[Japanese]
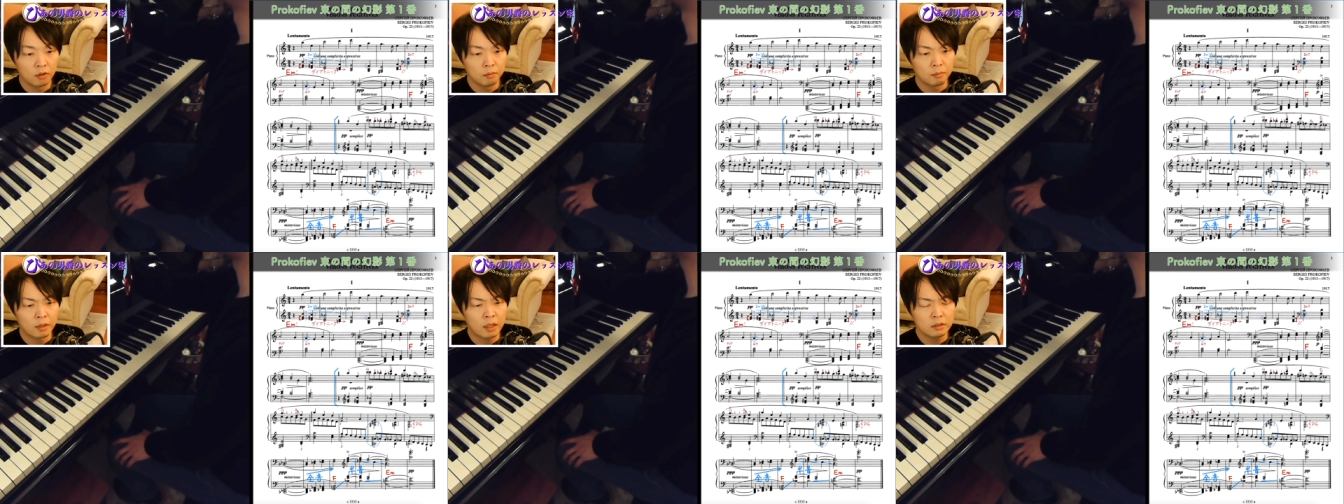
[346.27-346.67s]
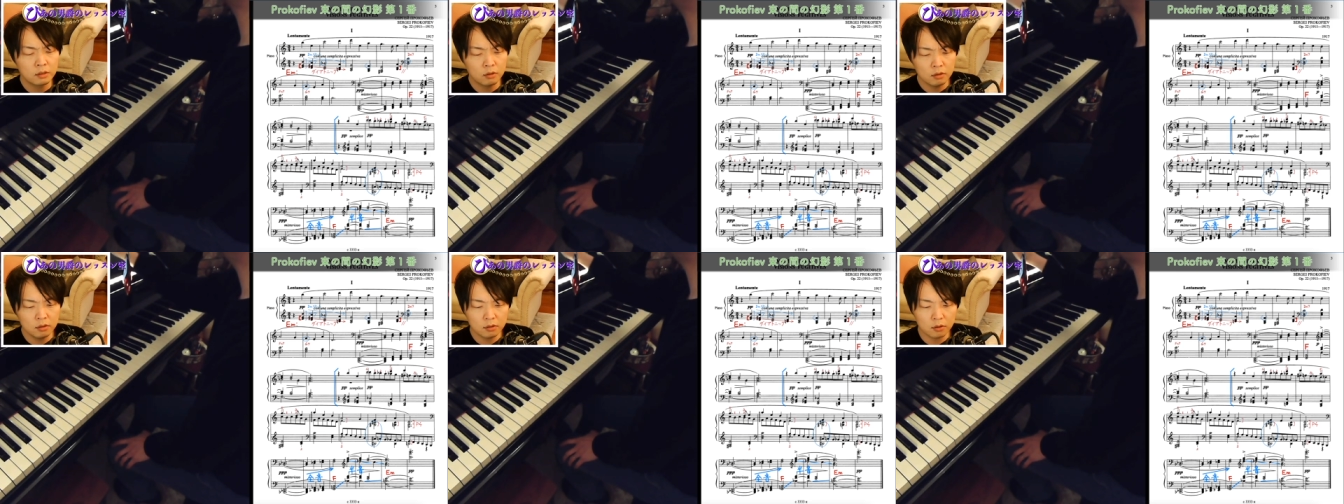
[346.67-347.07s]
まあ、結
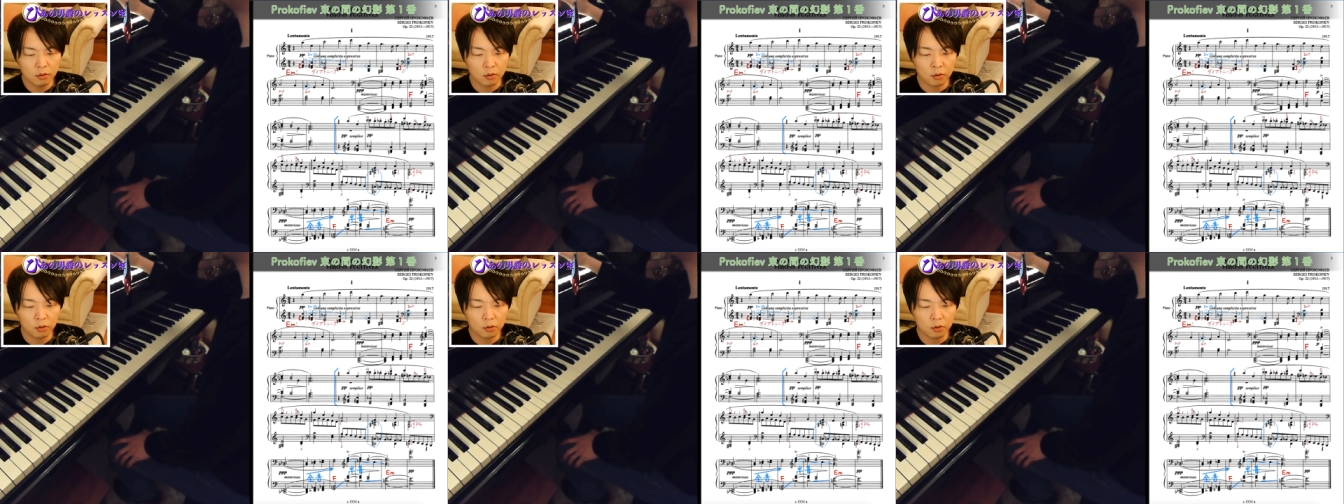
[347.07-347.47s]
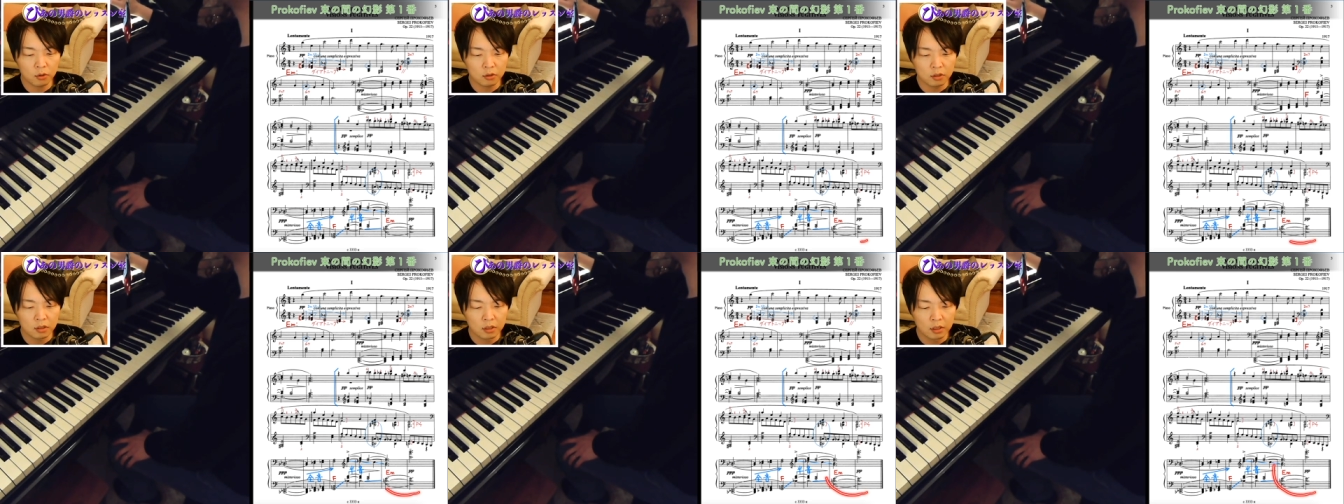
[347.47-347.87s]
論言うと、この
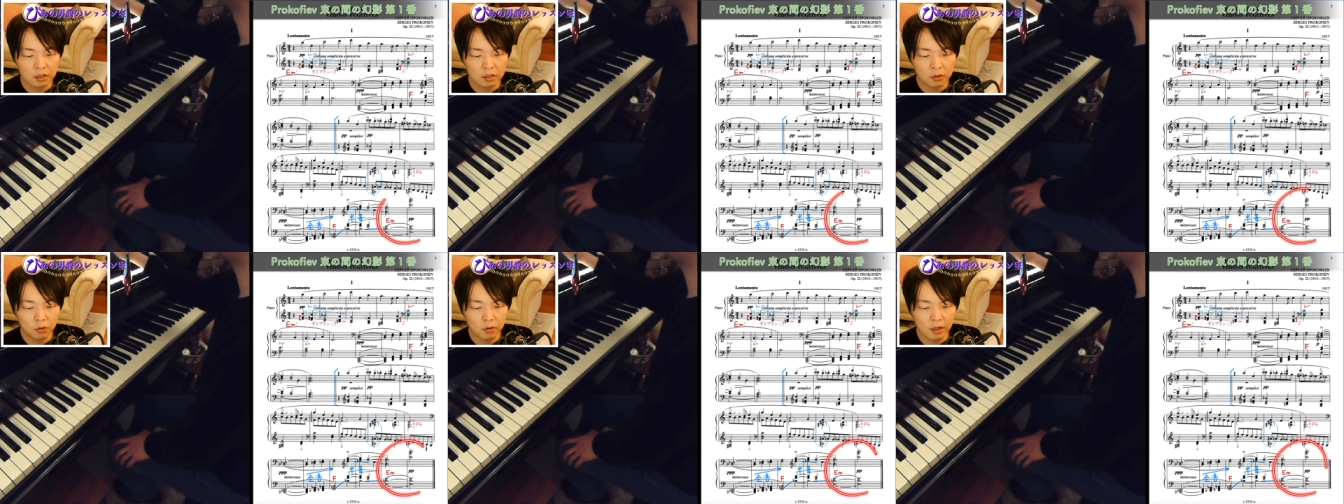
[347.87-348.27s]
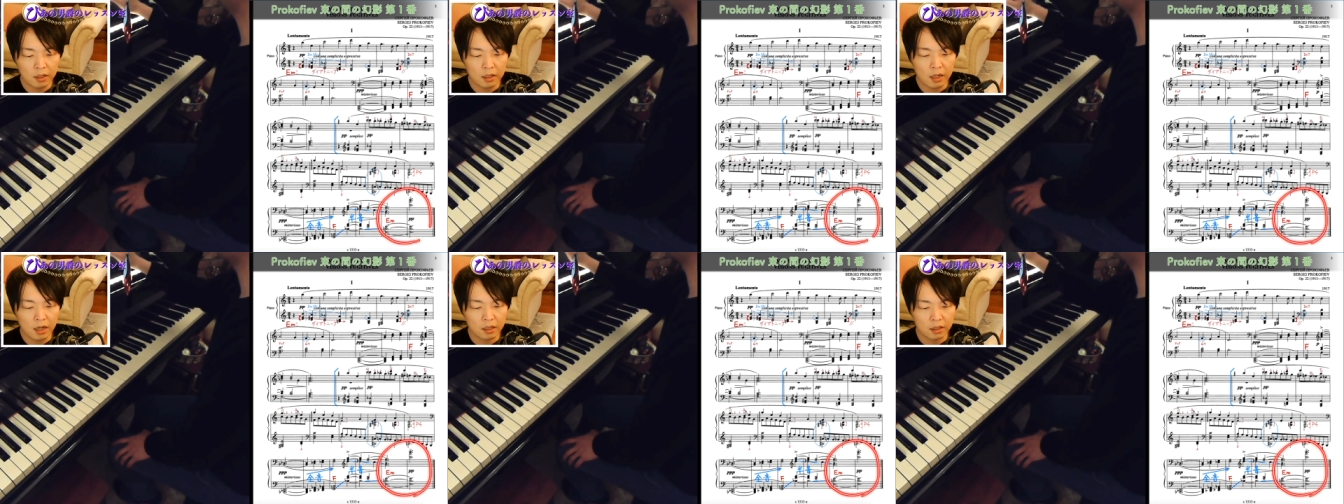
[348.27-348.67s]
曲、終わ
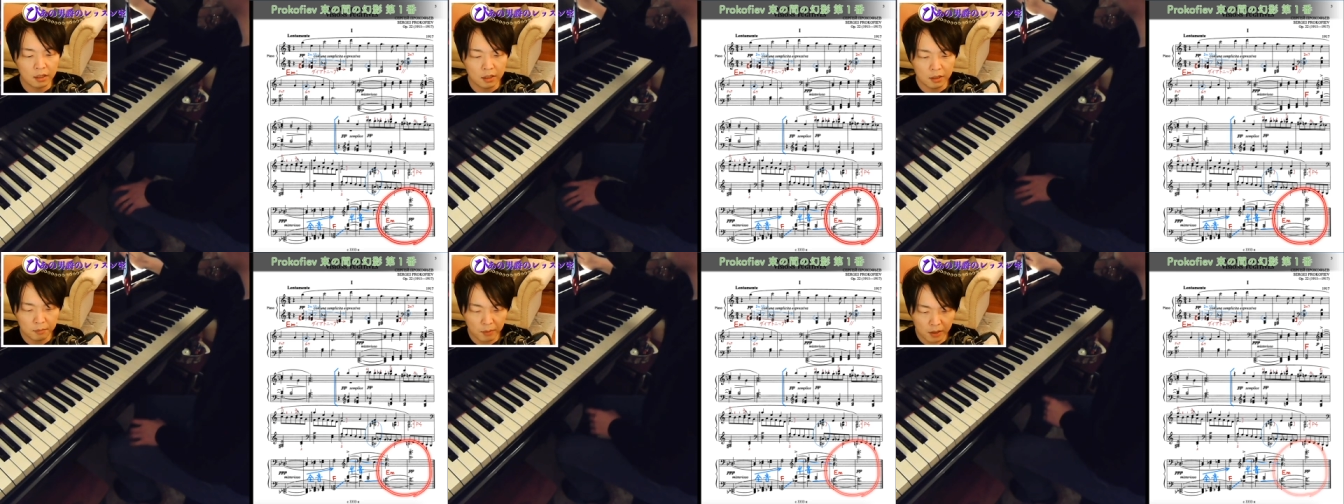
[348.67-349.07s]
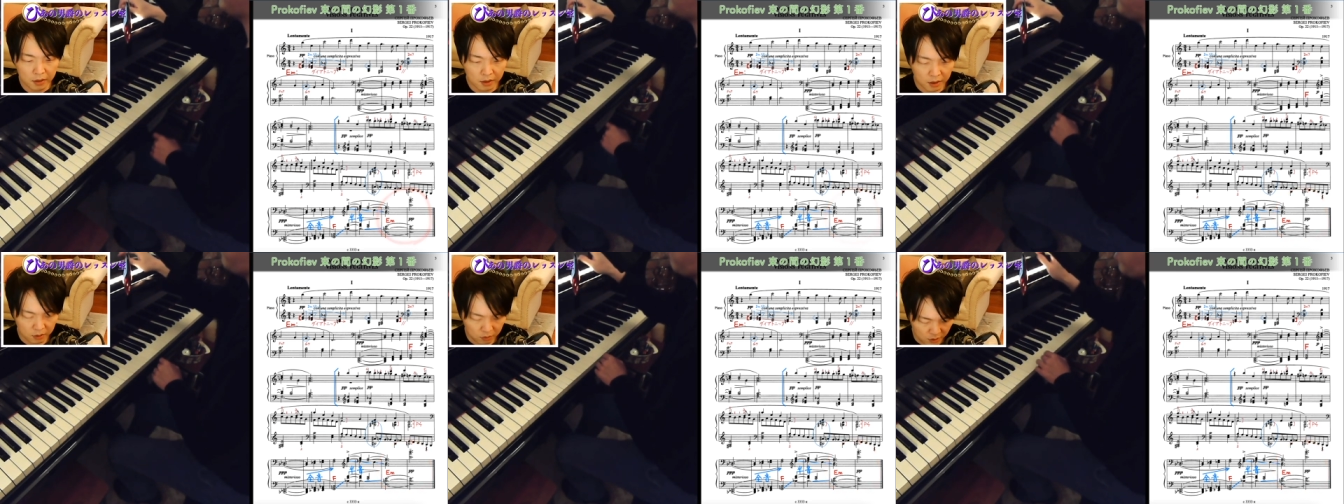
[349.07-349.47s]
りが e
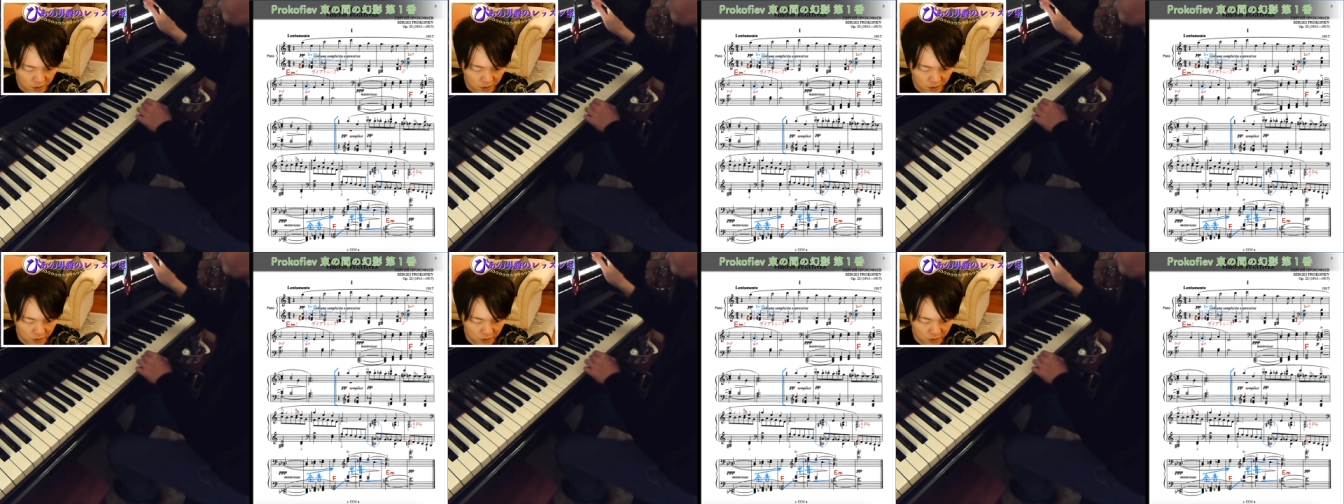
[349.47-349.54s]
マイナーの